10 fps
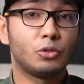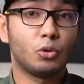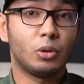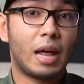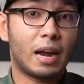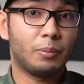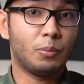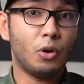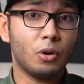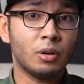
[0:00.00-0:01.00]
টু লার্ন
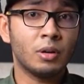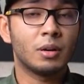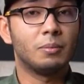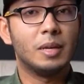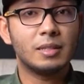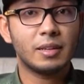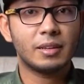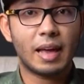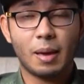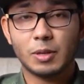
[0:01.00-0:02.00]
মোর
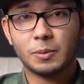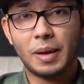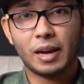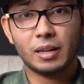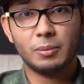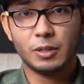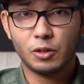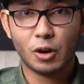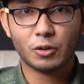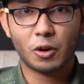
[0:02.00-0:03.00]
ভিজিট এম এস বি একাডেমি
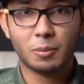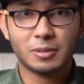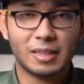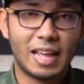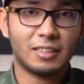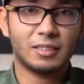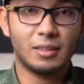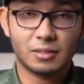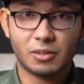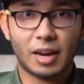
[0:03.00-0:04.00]
ডট কম স্ল্যাশ
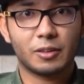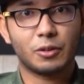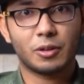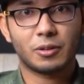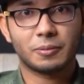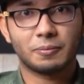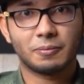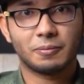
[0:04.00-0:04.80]
ইনস্ট্রাক্টর